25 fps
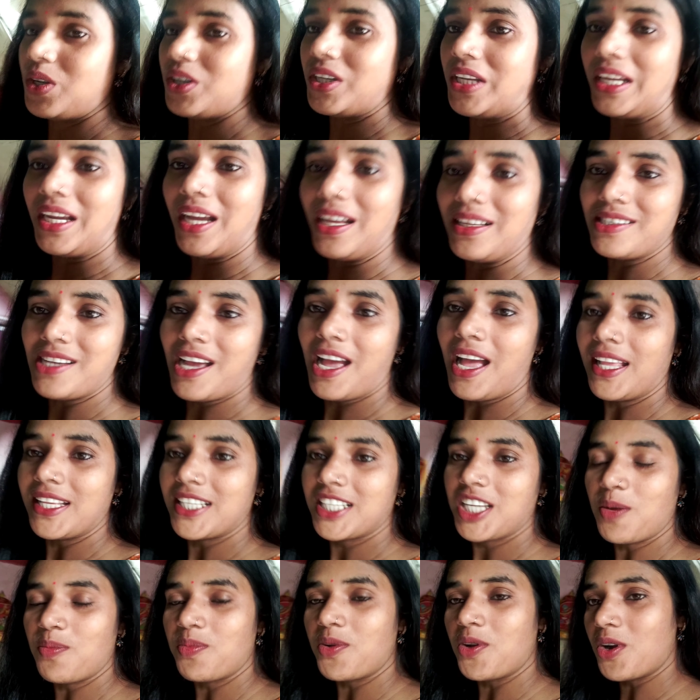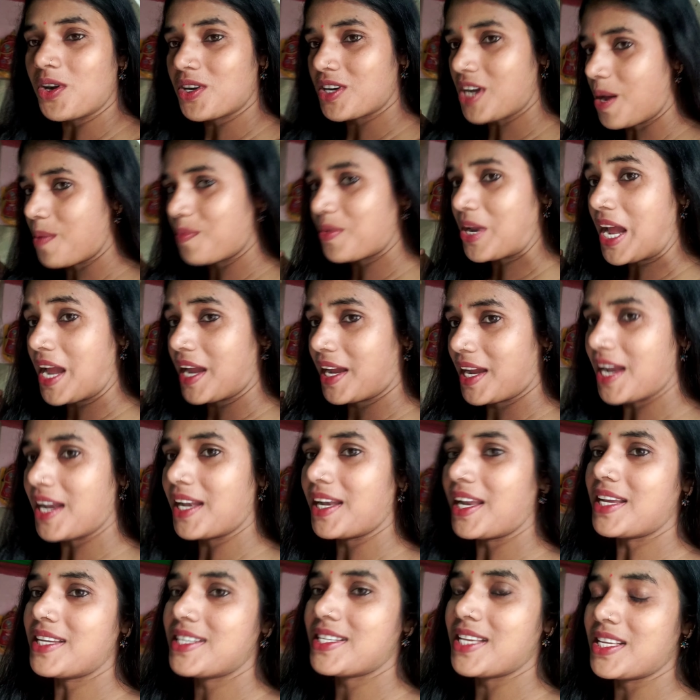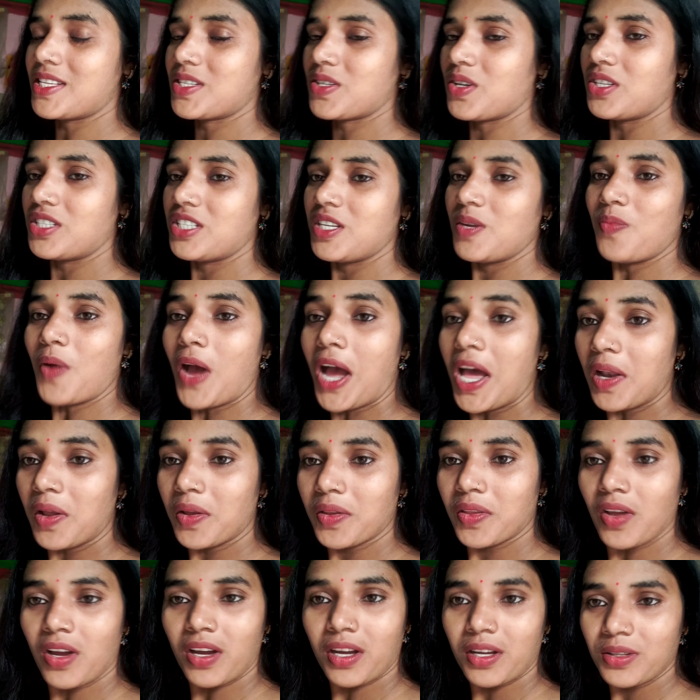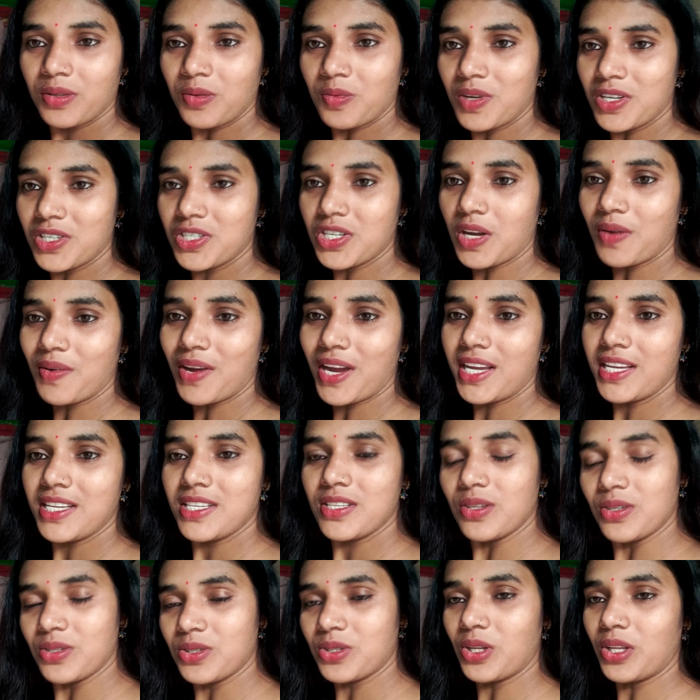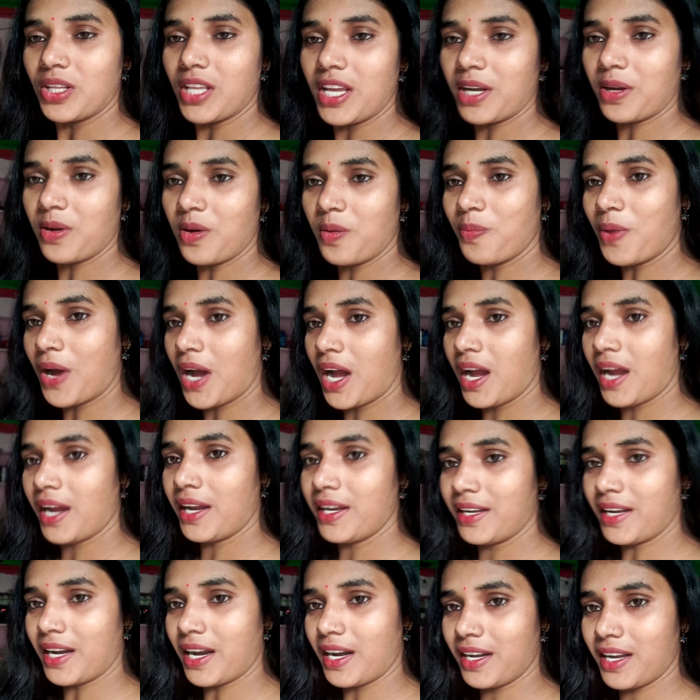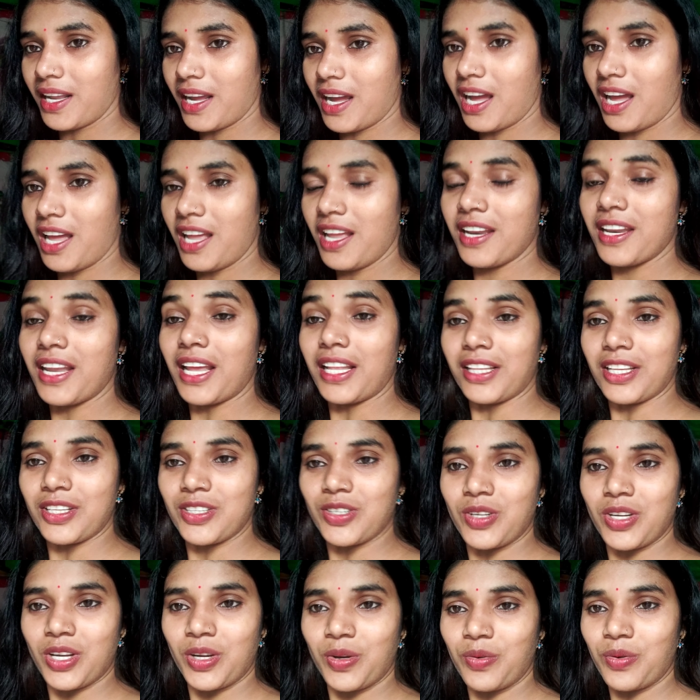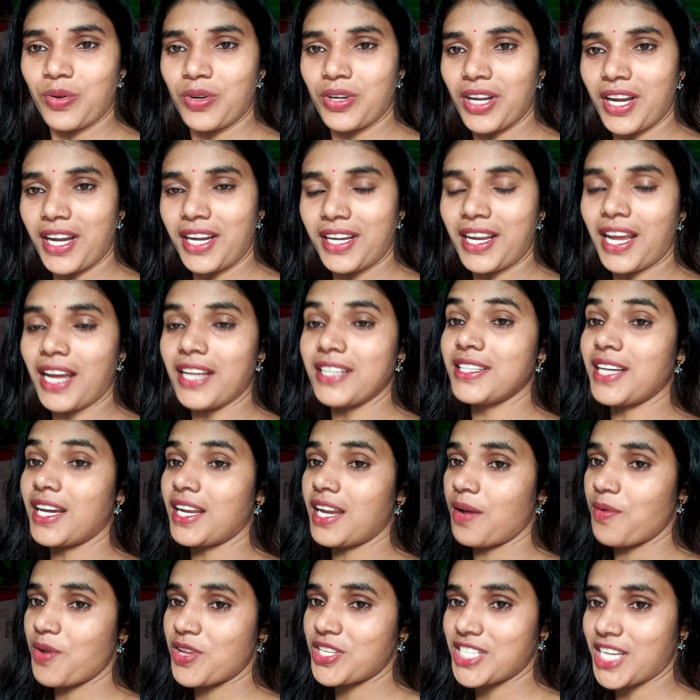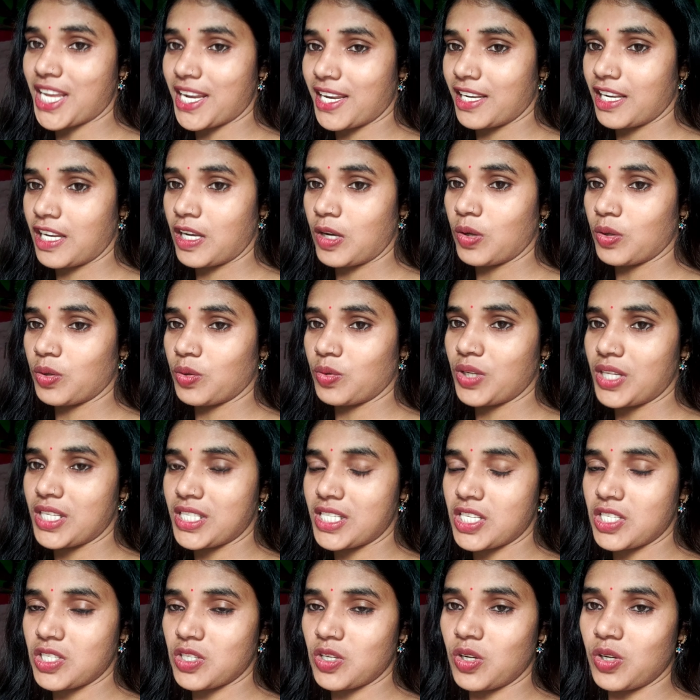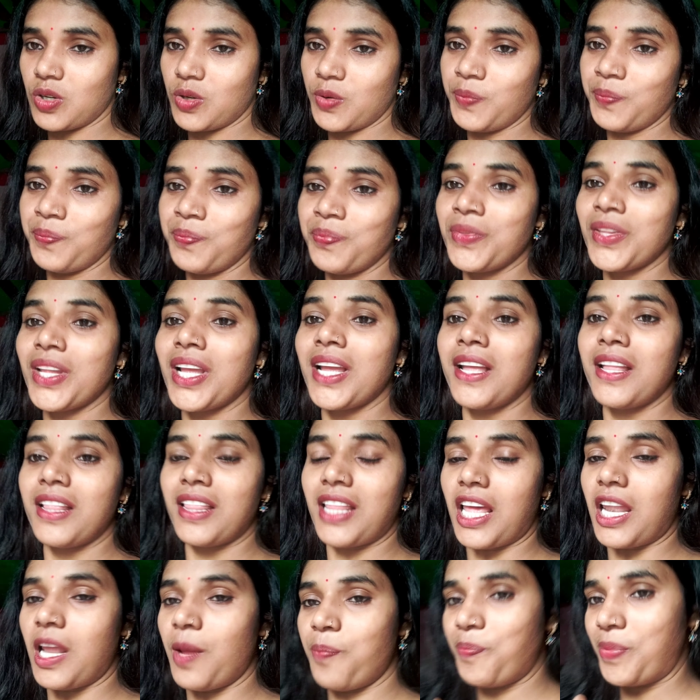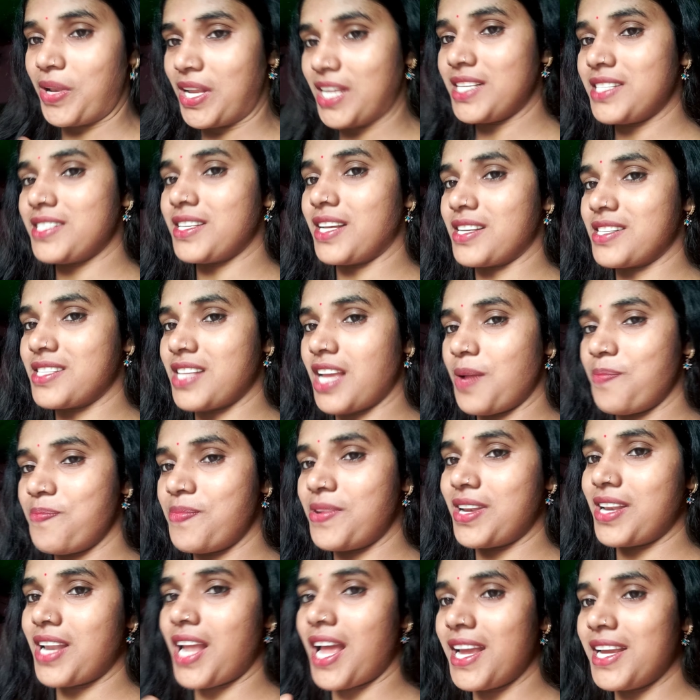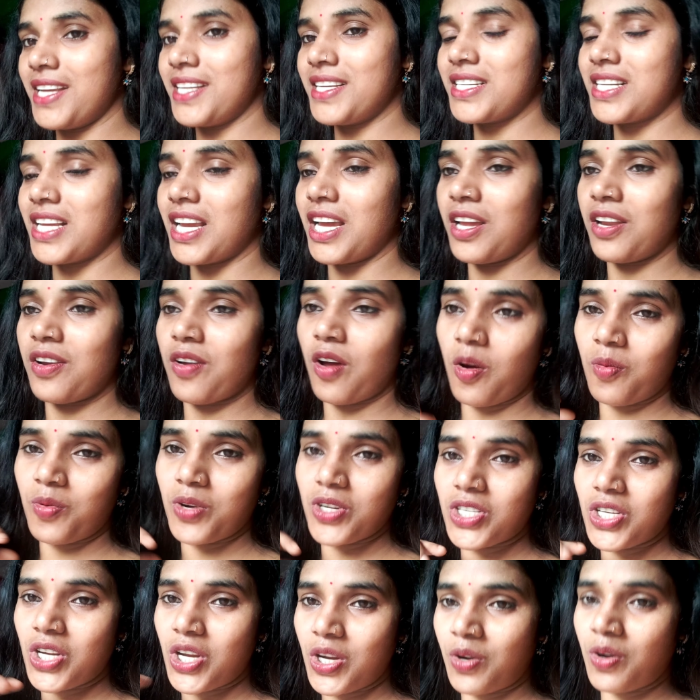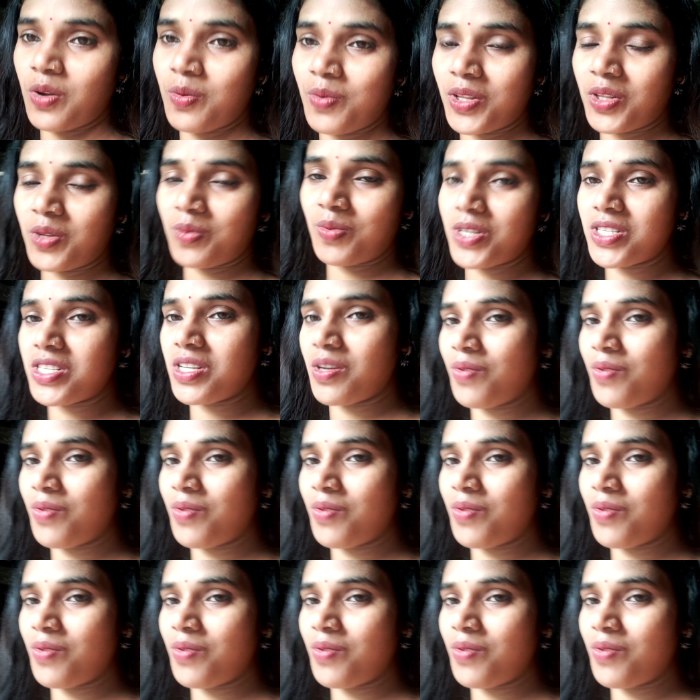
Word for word: তো ঠিক আছে আজকে ব্লগটা আমরা এখানটাই শেষ করছি ভালো থাকো তোমরা সবাই সুস্থ থেকো বাই টাটা রাতের জন্য গুড নাইট আর যারা আমার চ্যানেলে নতুন এসেছো তারা প্লিজ সাবস্ক্রাইব লাইক শেয়ার অবশ্যই করবে তোমরা